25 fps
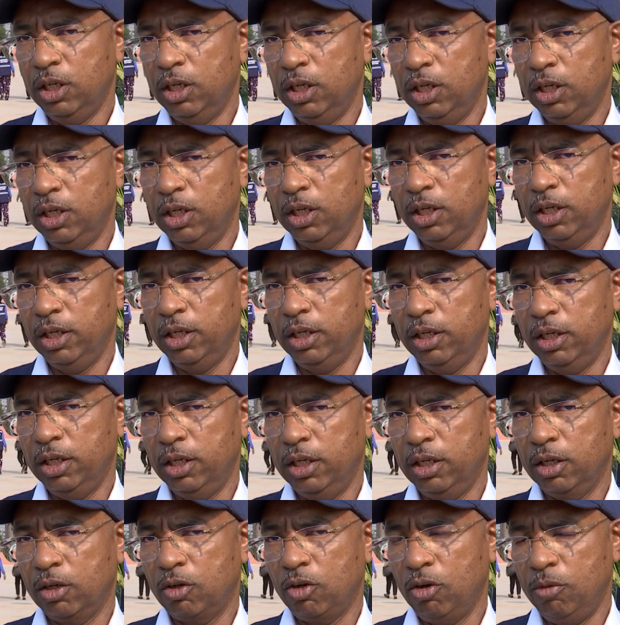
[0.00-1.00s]

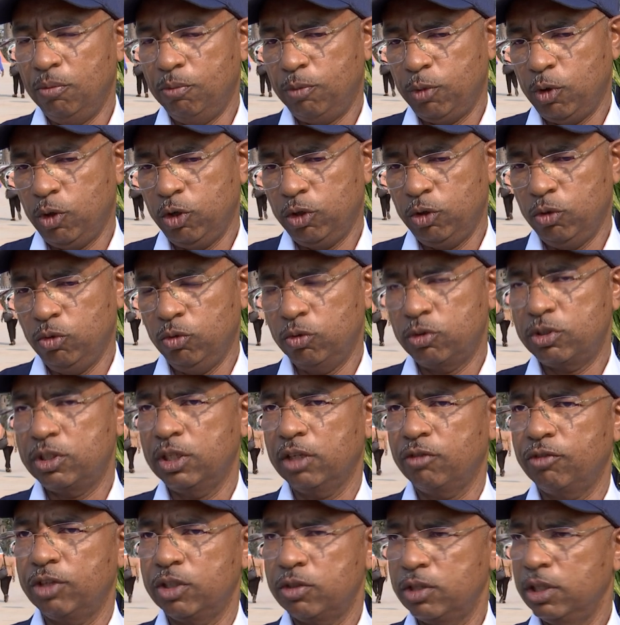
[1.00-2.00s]
eh, compõe um
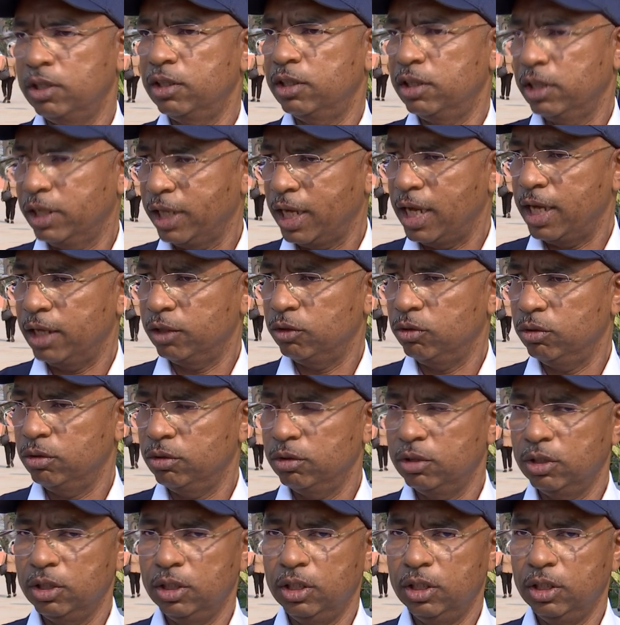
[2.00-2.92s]
serviço integrado